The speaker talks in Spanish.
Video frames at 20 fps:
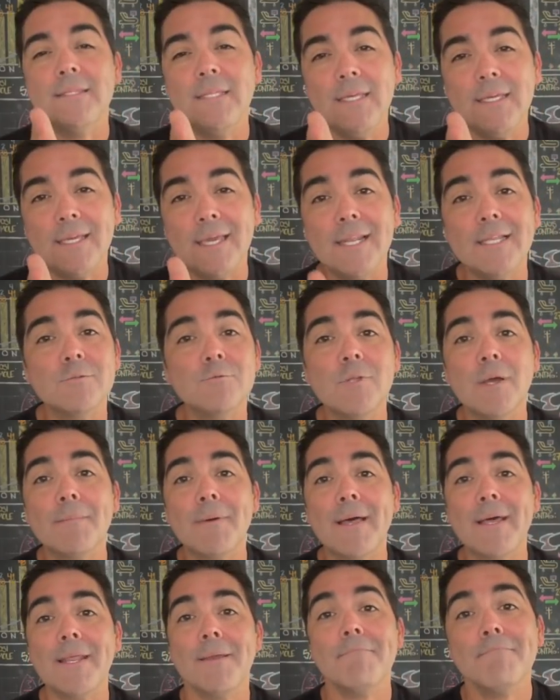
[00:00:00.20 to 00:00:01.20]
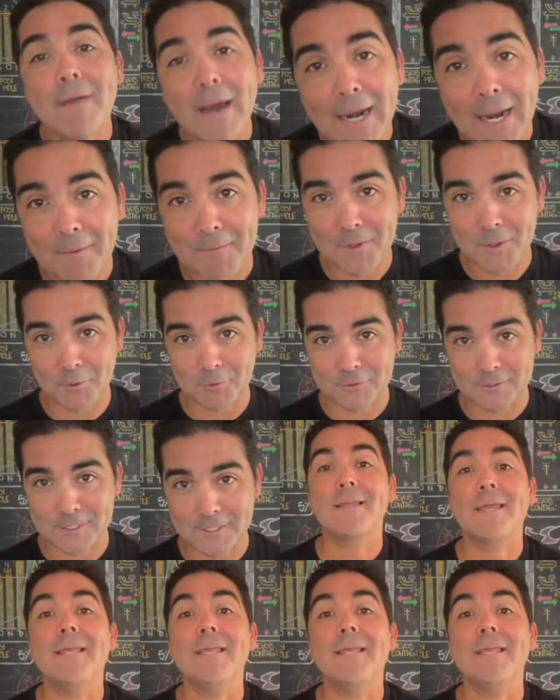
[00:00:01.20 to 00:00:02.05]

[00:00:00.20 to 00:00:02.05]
ti que eres una madre maravillosa,